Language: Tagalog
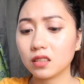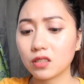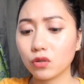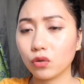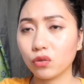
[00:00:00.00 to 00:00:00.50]

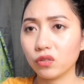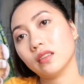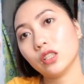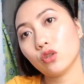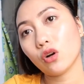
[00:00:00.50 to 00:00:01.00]
So,
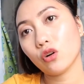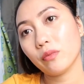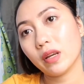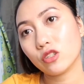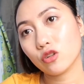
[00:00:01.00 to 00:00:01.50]
dito ako
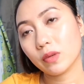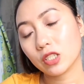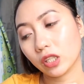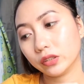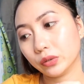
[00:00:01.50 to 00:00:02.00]
medyo
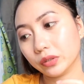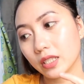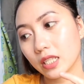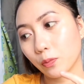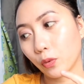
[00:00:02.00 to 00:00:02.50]
masyadong
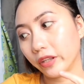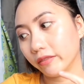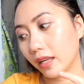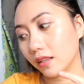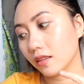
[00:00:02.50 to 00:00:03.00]

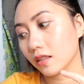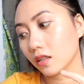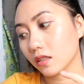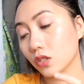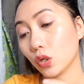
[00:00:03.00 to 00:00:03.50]
disappointed.
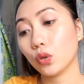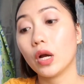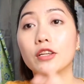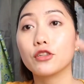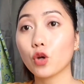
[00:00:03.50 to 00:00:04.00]
So,
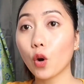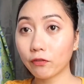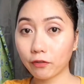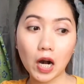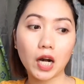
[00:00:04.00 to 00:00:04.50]
so
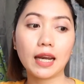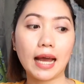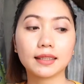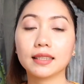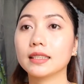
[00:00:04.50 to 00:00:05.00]
far,
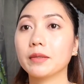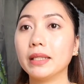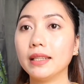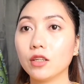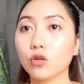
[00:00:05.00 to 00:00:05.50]
lahat ng
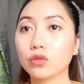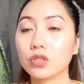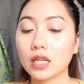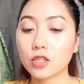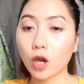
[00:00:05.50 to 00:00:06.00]
nabili ko
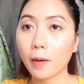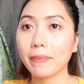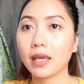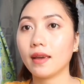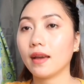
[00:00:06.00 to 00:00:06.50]
sa
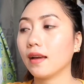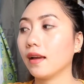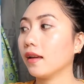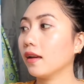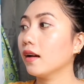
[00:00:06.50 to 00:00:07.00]
Shopee,
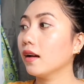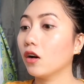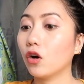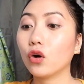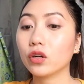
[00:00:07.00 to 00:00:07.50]
eh,
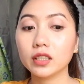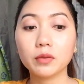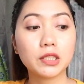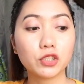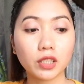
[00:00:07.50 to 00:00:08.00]
okay
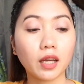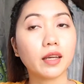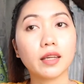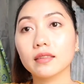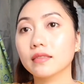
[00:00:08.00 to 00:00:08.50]
naman siya.
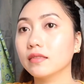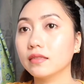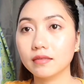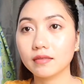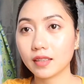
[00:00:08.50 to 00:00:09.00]
And,
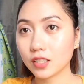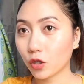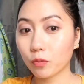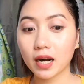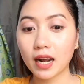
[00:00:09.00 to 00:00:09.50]

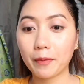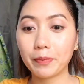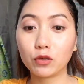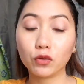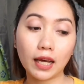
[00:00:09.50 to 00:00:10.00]
sobrang
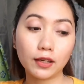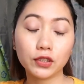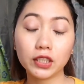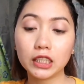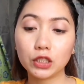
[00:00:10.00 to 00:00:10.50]
happy ko lalo
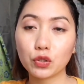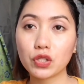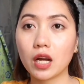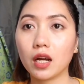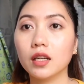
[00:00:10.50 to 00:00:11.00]
na dito
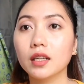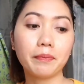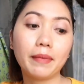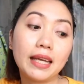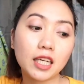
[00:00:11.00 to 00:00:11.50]
sa
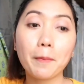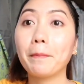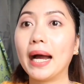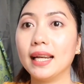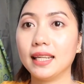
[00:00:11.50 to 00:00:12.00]
makeup
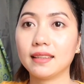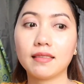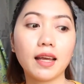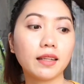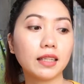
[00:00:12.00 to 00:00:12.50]
palette
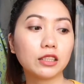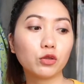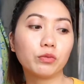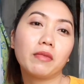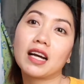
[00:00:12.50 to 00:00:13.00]
and
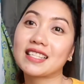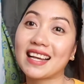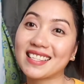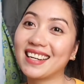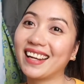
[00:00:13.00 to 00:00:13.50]
itong mga
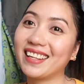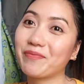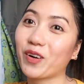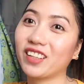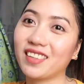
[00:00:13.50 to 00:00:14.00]
Sassy Lady
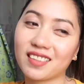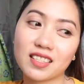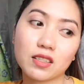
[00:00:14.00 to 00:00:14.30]
products.